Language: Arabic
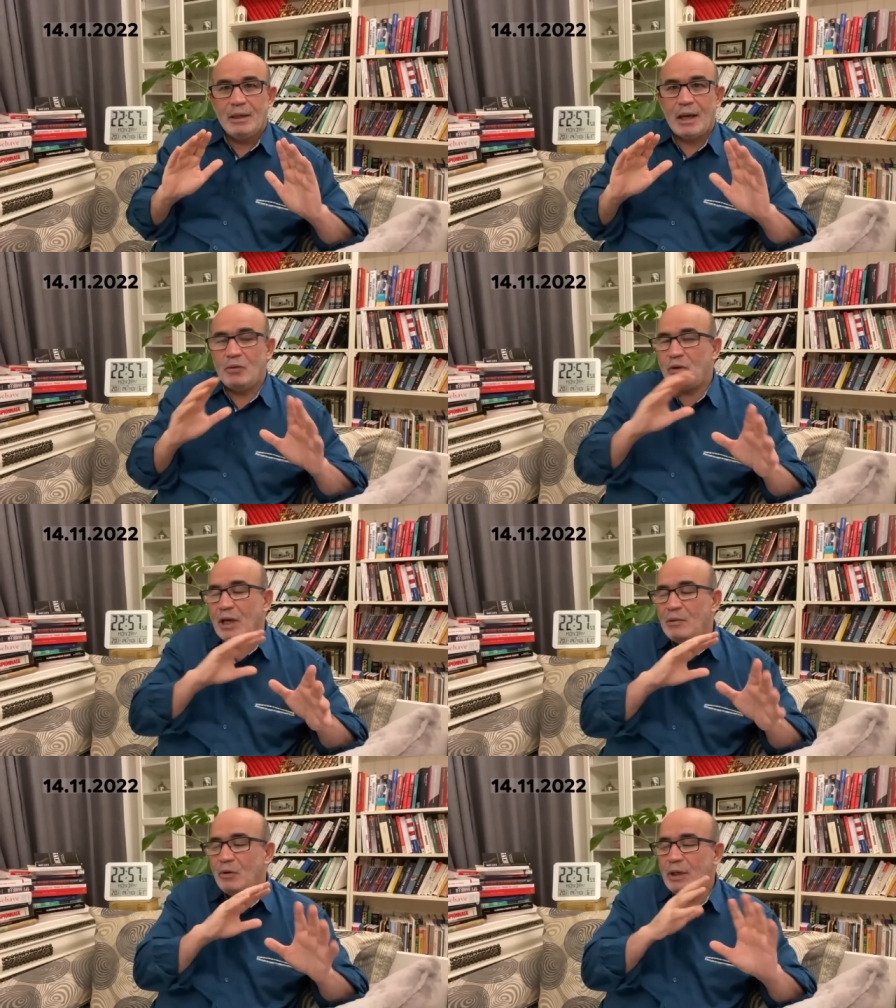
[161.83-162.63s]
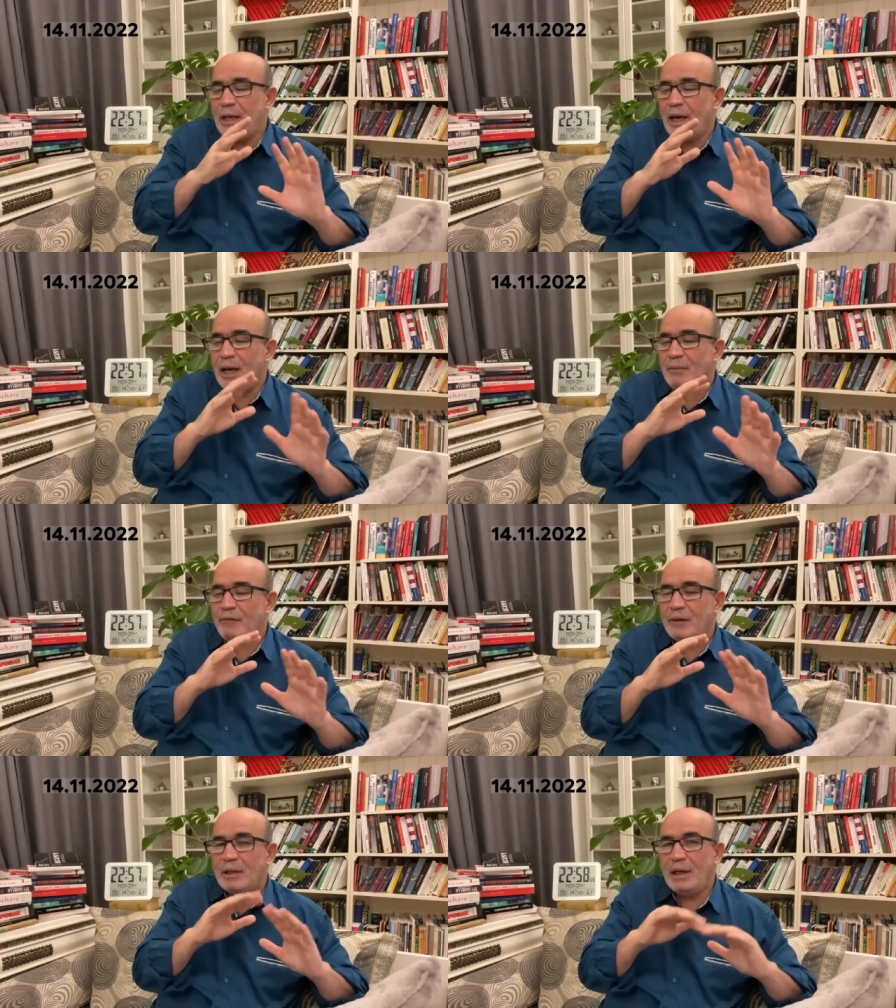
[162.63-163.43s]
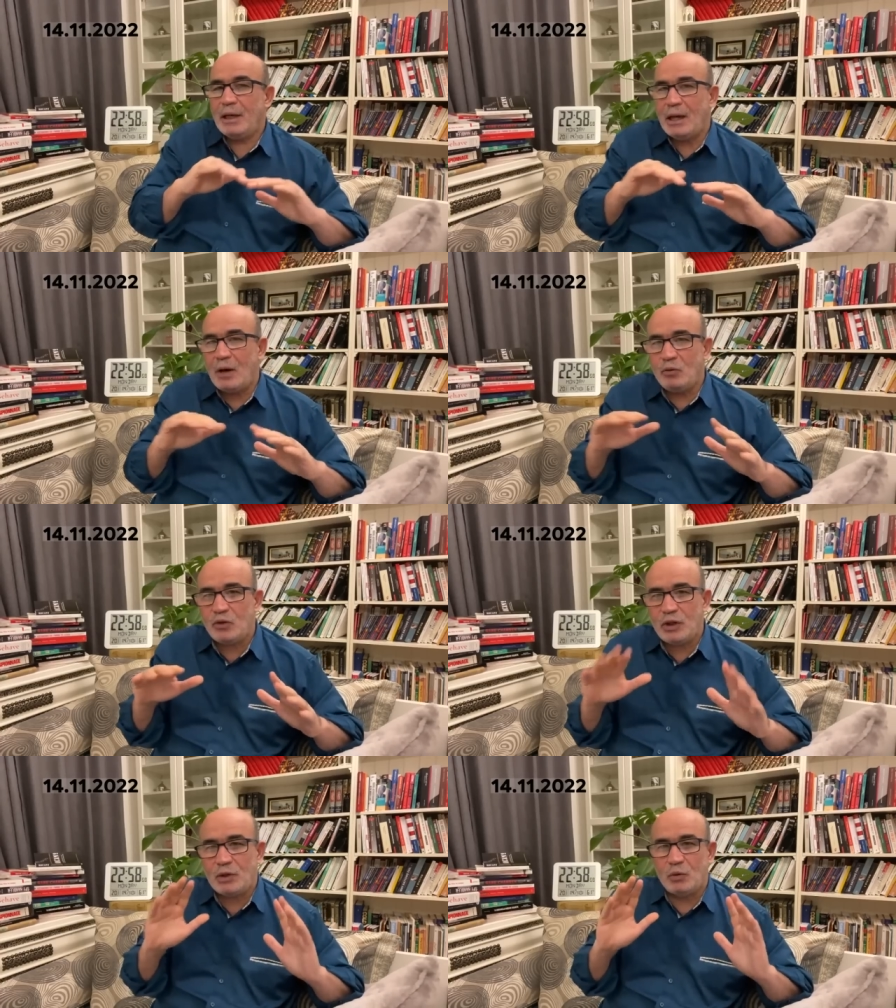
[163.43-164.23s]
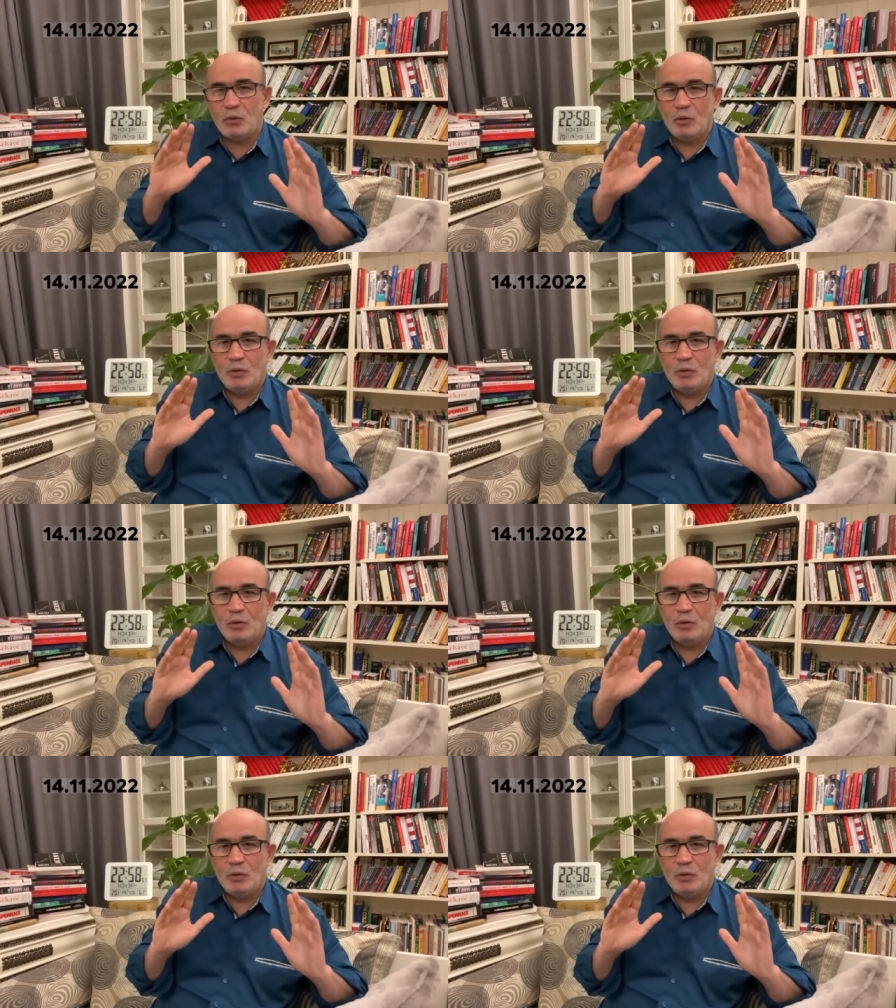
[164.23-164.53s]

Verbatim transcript: كانوا تكلموا عليها قبل فترة لكن عاودوا سكتوا